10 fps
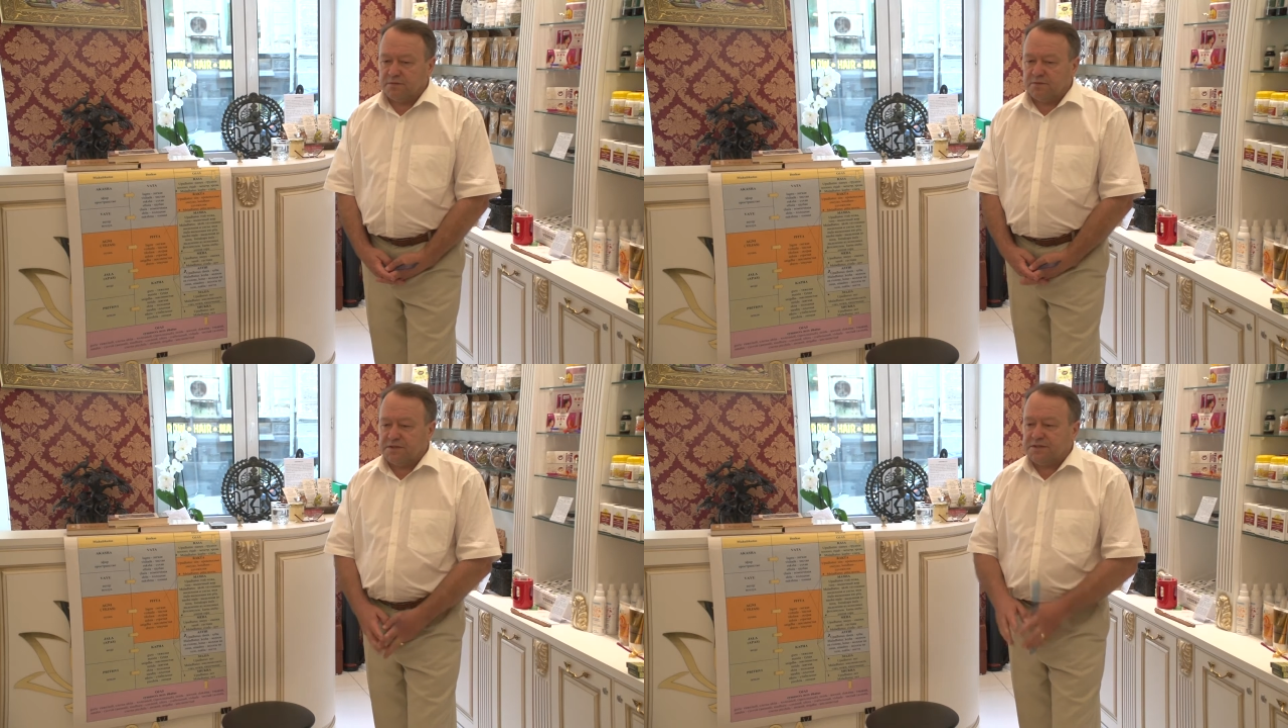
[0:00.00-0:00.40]

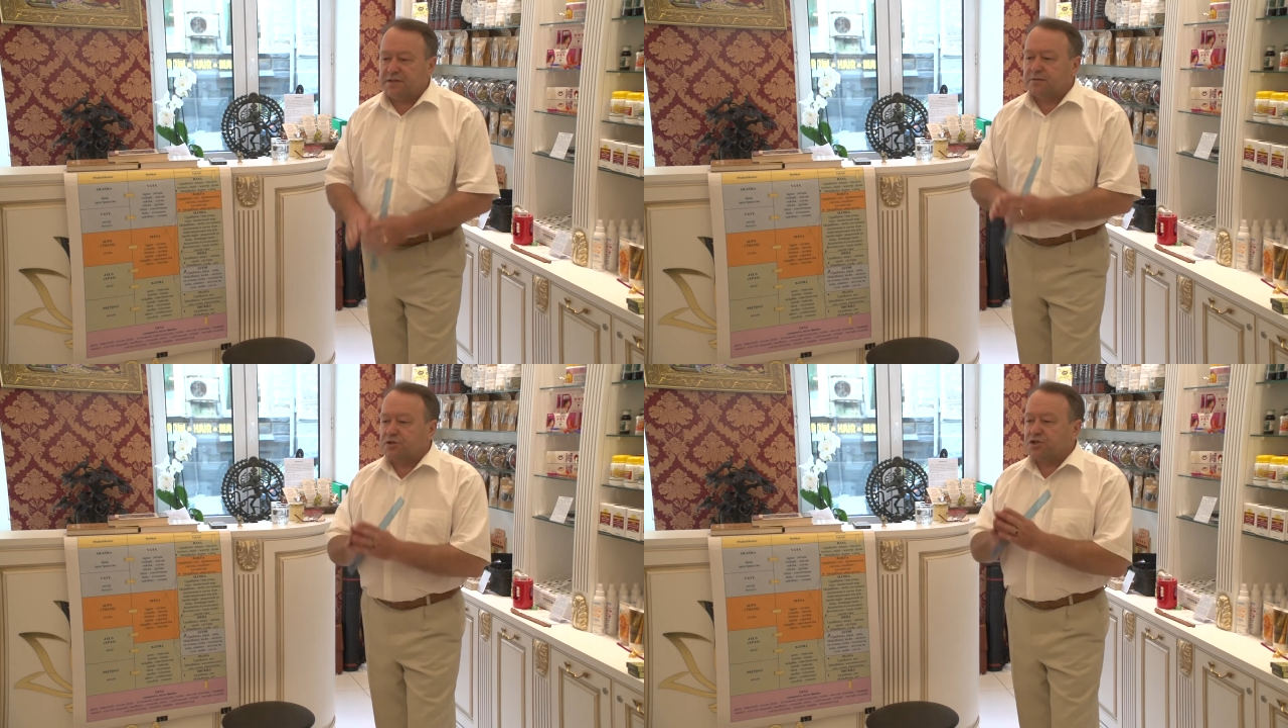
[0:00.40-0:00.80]

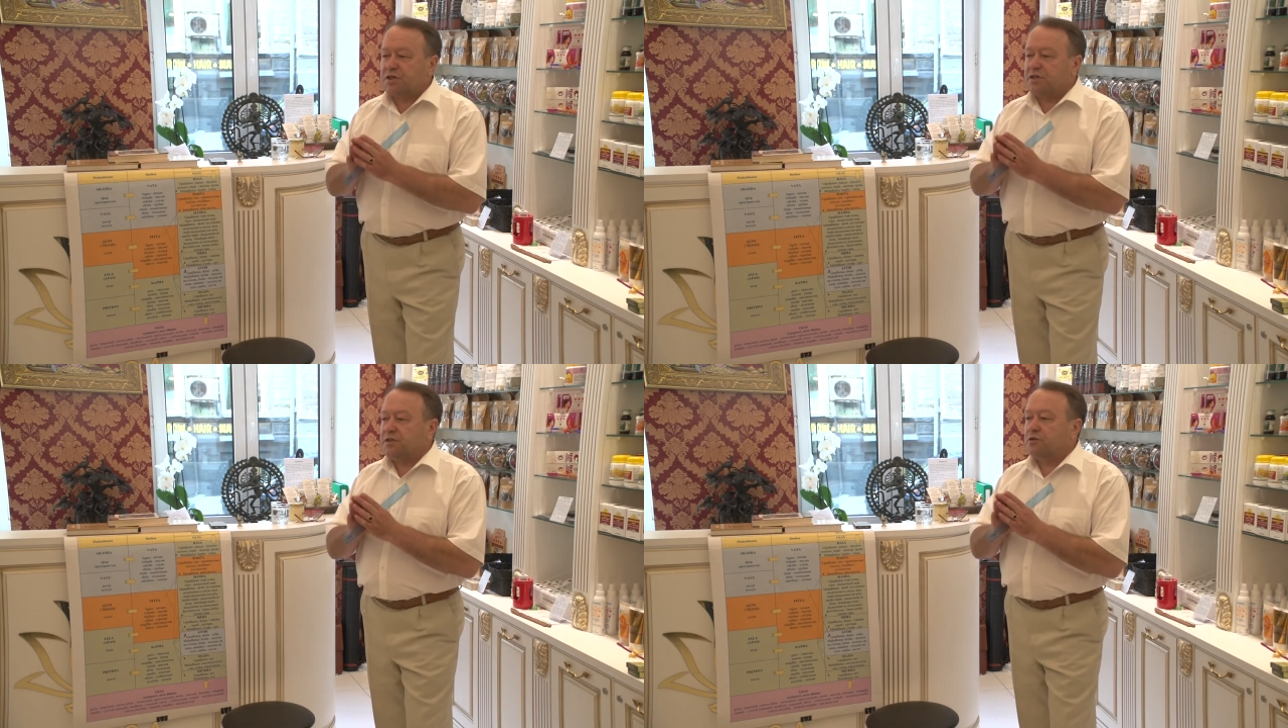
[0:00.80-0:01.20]
Все
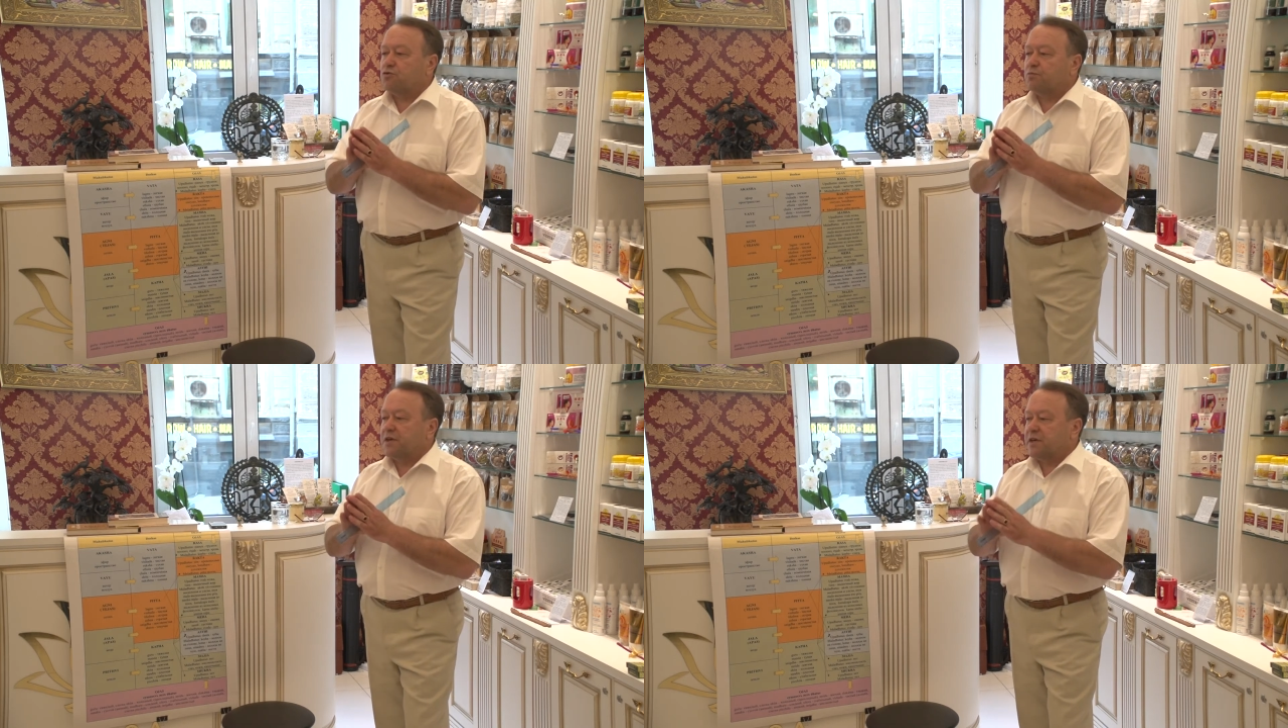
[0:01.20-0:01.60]
движения
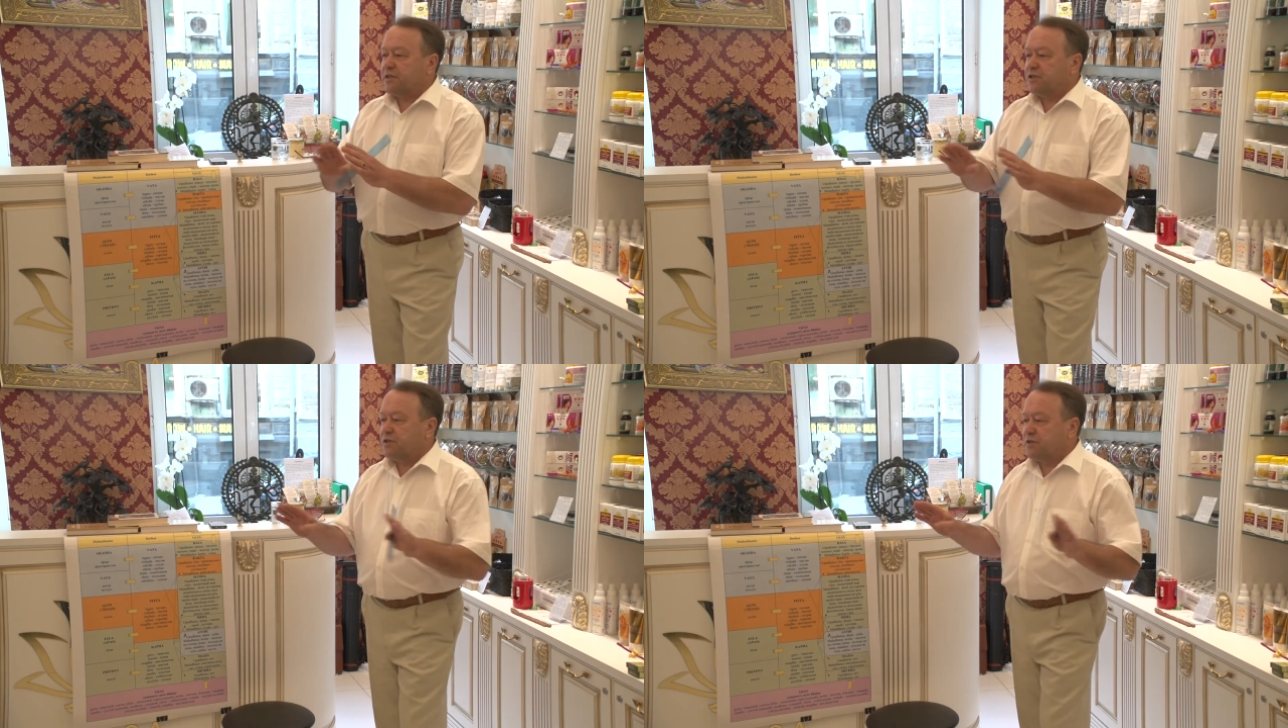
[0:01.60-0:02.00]

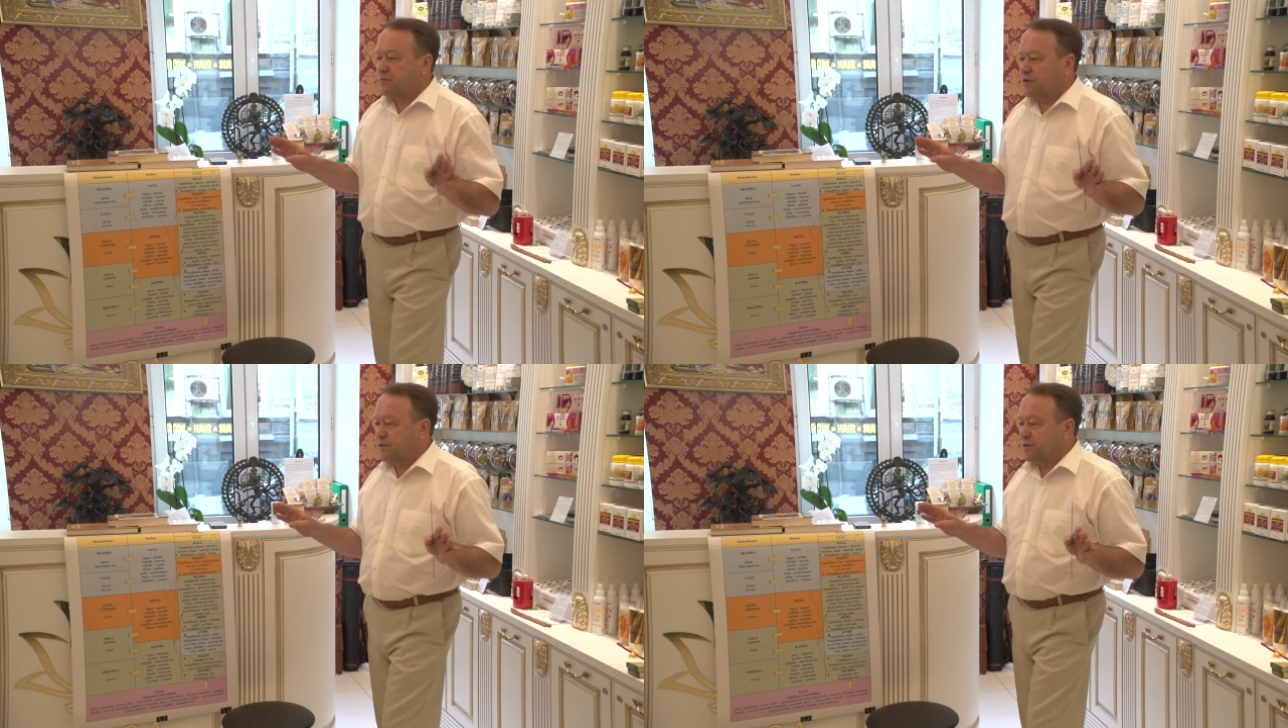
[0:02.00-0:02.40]
упорядочены и
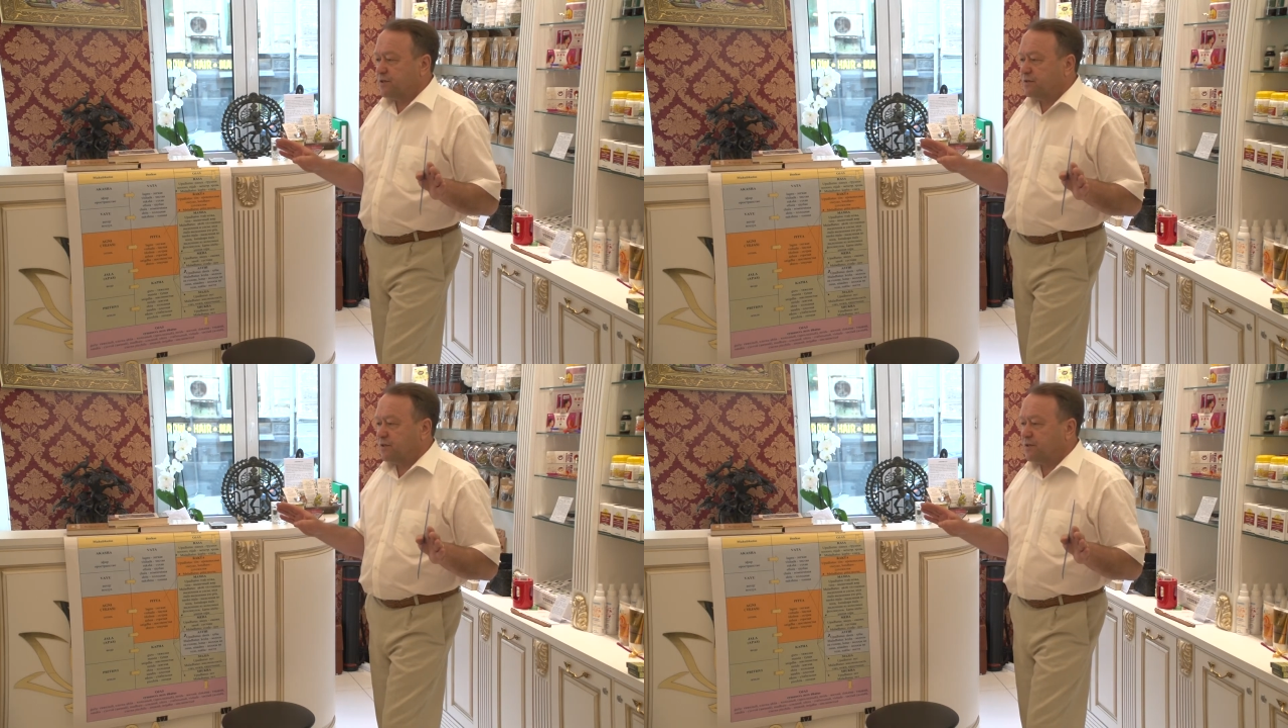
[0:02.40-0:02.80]

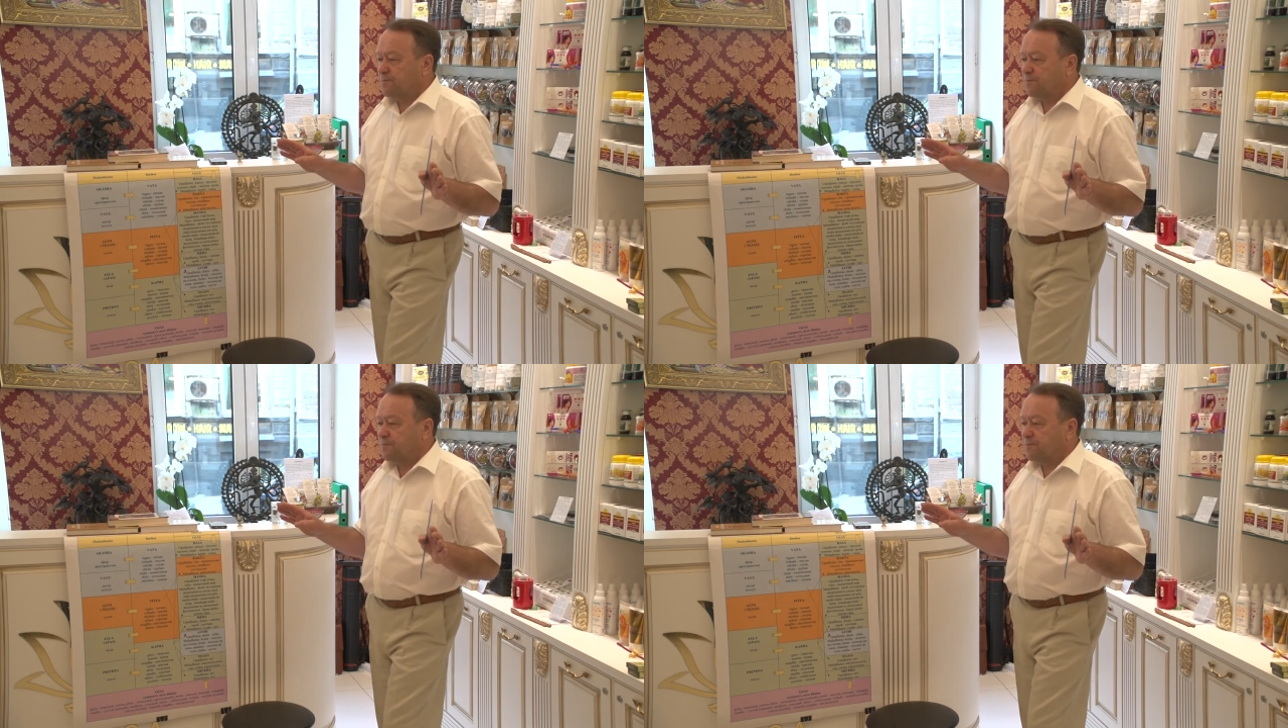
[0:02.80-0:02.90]
сбалансированы.